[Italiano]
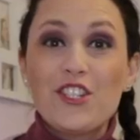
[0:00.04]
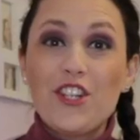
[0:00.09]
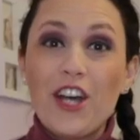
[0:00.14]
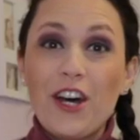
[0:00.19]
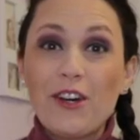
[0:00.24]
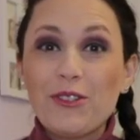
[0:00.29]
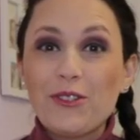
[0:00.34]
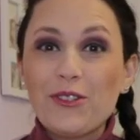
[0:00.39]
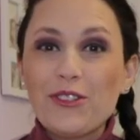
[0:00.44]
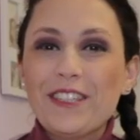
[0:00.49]

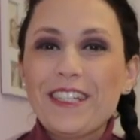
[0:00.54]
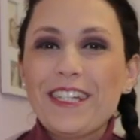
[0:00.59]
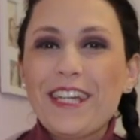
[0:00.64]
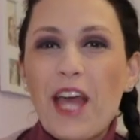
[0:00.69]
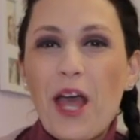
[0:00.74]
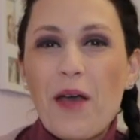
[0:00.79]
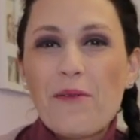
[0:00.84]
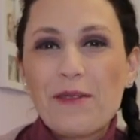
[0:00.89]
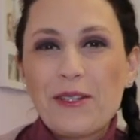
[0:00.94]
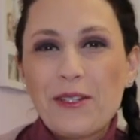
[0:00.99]
Ciao a tutti
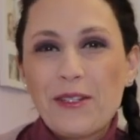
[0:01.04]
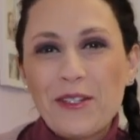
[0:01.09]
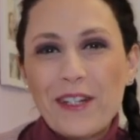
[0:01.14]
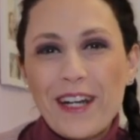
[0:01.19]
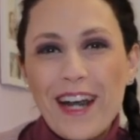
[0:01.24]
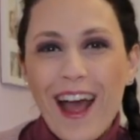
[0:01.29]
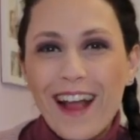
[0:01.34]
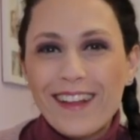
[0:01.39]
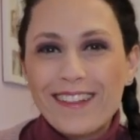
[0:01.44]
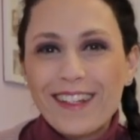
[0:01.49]
e
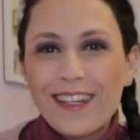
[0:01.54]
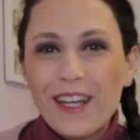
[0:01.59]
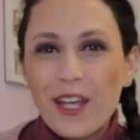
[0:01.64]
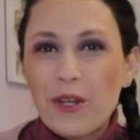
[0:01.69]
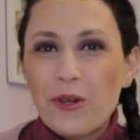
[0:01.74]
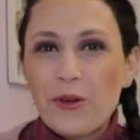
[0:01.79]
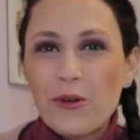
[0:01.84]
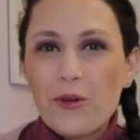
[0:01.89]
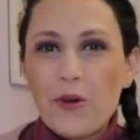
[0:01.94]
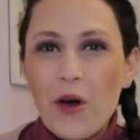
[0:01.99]
bentornati
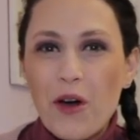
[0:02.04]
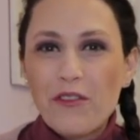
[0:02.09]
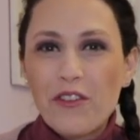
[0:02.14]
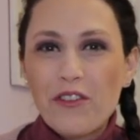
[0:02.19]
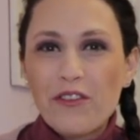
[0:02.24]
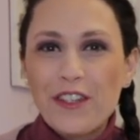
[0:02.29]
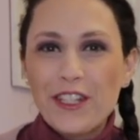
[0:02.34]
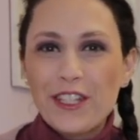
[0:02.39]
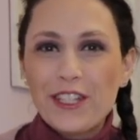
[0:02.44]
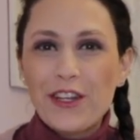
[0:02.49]
in un
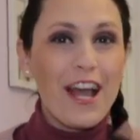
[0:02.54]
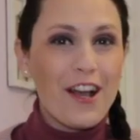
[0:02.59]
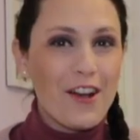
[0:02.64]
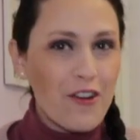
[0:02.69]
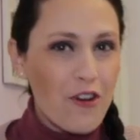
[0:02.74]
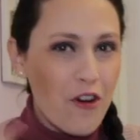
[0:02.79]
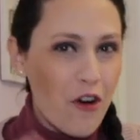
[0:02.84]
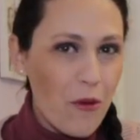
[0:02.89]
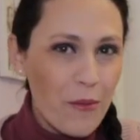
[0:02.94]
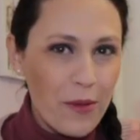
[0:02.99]
nuovo video.
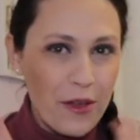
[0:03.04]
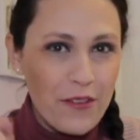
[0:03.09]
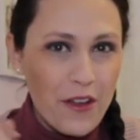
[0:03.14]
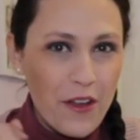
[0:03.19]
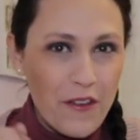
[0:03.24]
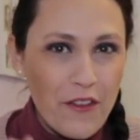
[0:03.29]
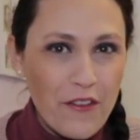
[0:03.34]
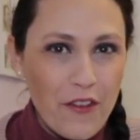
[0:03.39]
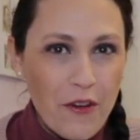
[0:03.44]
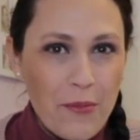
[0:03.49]
Come vi
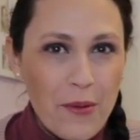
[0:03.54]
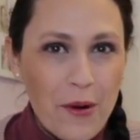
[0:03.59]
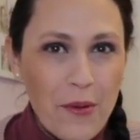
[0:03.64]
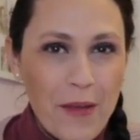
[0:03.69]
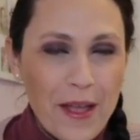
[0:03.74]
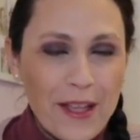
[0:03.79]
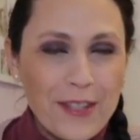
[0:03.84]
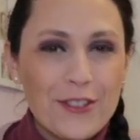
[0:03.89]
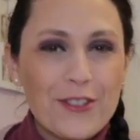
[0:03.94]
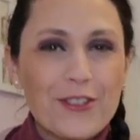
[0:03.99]
avevo
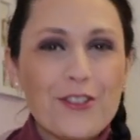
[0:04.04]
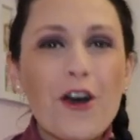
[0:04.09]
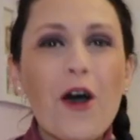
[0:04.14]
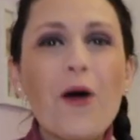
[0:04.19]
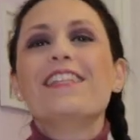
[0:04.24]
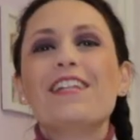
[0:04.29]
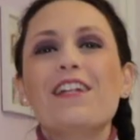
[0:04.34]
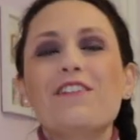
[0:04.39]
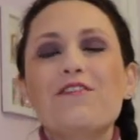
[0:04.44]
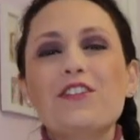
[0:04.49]

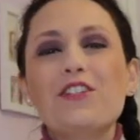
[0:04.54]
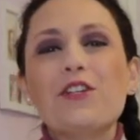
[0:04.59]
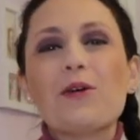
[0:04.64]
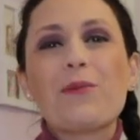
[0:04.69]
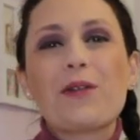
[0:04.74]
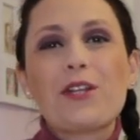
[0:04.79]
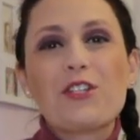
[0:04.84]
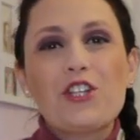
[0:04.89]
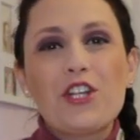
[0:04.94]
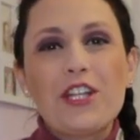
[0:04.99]
promesso nel video
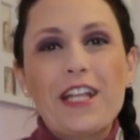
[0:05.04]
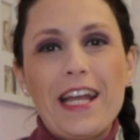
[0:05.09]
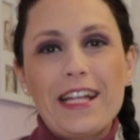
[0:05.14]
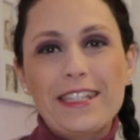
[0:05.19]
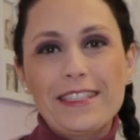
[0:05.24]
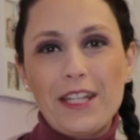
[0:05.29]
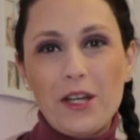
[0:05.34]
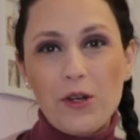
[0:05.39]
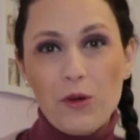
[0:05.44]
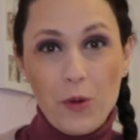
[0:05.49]

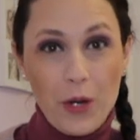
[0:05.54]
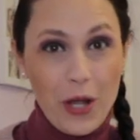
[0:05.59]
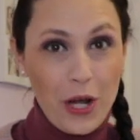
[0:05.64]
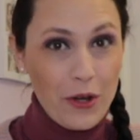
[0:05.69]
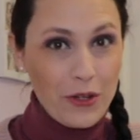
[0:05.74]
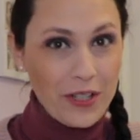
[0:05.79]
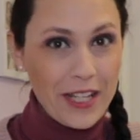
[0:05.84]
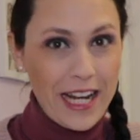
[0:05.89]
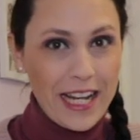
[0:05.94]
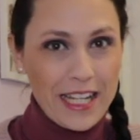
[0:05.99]
precedente,
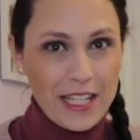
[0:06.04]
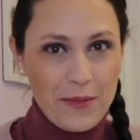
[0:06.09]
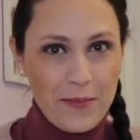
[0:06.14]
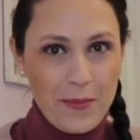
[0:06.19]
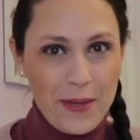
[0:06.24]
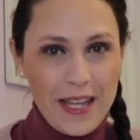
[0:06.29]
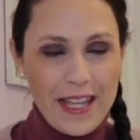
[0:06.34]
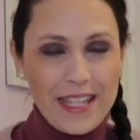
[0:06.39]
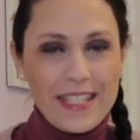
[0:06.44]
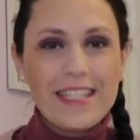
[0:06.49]
quello della
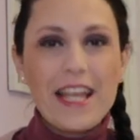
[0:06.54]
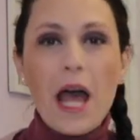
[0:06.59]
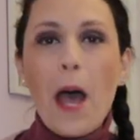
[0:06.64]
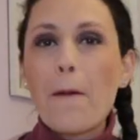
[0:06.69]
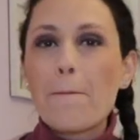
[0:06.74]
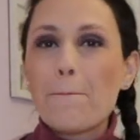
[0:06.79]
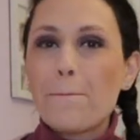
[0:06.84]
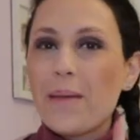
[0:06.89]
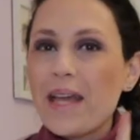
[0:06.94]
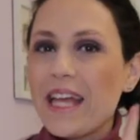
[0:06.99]

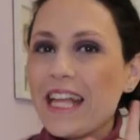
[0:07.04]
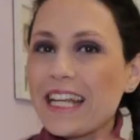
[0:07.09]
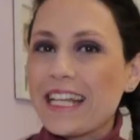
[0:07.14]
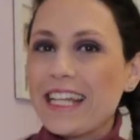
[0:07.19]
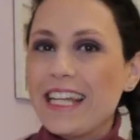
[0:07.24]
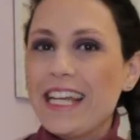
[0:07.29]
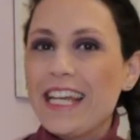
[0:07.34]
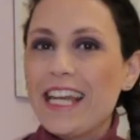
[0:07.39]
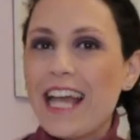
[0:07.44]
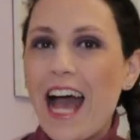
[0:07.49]
spesa, per
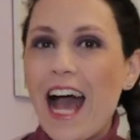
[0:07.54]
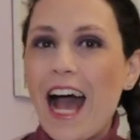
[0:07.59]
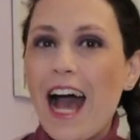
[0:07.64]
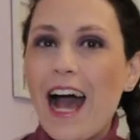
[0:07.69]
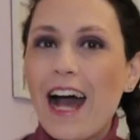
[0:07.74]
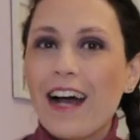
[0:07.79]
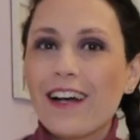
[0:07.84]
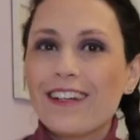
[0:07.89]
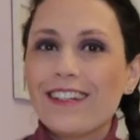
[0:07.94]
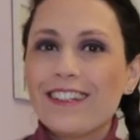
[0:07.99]
chi
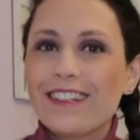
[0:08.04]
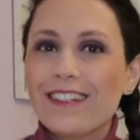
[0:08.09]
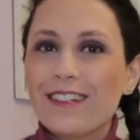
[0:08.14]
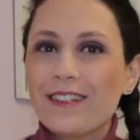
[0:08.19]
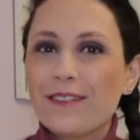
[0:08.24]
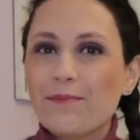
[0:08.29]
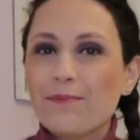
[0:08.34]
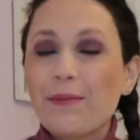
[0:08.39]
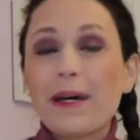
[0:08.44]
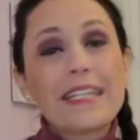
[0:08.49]
ha
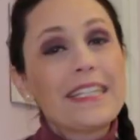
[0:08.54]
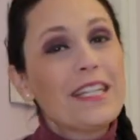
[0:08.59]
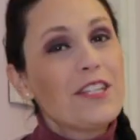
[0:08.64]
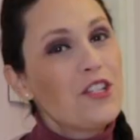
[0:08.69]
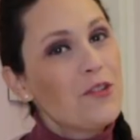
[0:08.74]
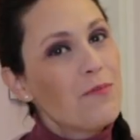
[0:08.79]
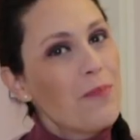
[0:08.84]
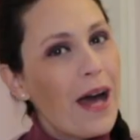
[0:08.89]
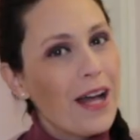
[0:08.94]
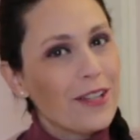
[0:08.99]
eh,
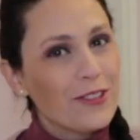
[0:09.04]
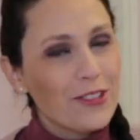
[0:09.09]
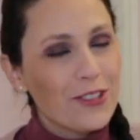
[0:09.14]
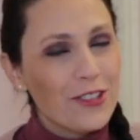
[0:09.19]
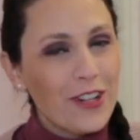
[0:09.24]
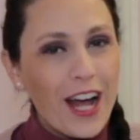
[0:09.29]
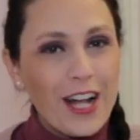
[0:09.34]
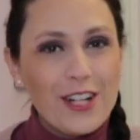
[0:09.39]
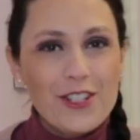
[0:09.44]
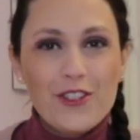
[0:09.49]

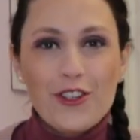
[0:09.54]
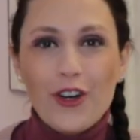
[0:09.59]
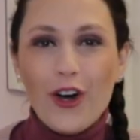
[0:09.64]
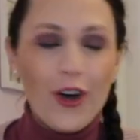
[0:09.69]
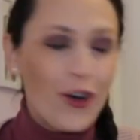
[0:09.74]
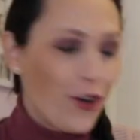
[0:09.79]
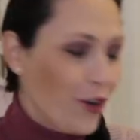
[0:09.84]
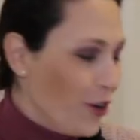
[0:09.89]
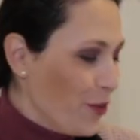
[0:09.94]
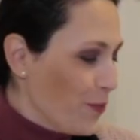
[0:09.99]
partecipato al
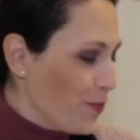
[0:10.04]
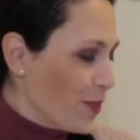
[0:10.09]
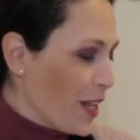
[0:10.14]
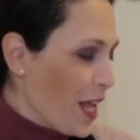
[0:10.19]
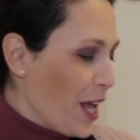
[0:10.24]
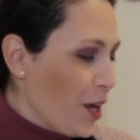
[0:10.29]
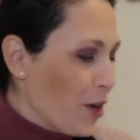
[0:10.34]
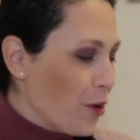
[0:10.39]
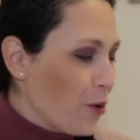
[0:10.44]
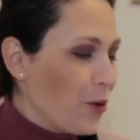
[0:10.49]
gioco,
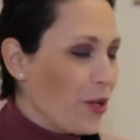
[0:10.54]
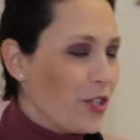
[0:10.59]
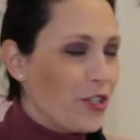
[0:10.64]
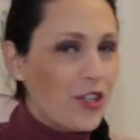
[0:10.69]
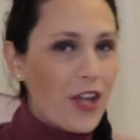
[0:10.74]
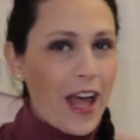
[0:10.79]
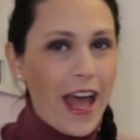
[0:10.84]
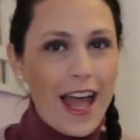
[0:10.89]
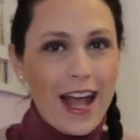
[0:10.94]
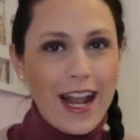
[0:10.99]
qui
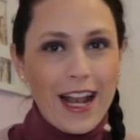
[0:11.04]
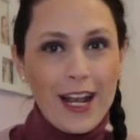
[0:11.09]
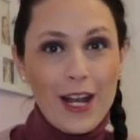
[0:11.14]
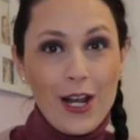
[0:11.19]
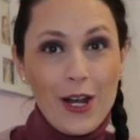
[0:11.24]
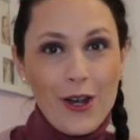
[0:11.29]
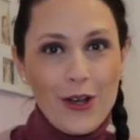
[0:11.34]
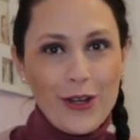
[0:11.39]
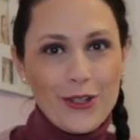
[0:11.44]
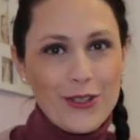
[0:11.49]
c'è
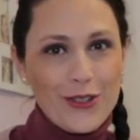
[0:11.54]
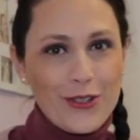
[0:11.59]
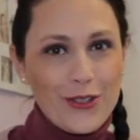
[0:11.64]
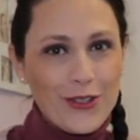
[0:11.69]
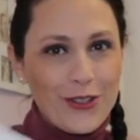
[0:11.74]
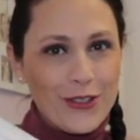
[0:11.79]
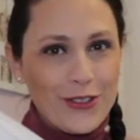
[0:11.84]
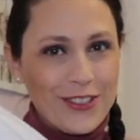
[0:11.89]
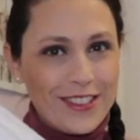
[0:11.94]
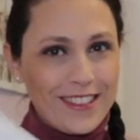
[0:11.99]
lo
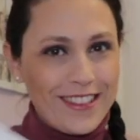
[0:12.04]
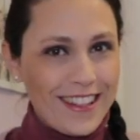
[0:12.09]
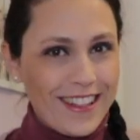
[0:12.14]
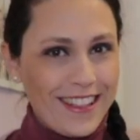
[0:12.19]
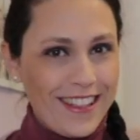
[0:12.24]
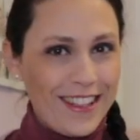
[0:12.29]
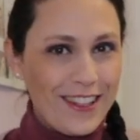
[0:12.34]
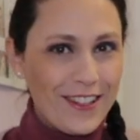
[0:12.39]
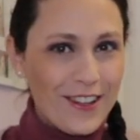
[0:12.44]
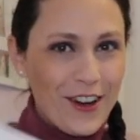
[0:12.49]

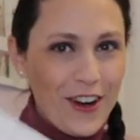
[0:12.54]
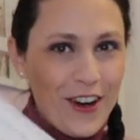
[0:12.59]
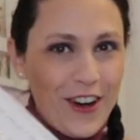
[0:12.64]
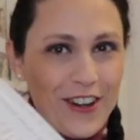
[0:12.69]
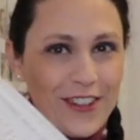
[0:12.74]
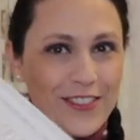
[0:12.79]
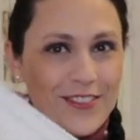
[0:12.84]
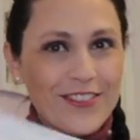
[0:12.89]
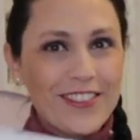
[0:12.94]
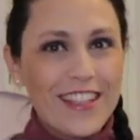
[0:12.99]
scontrino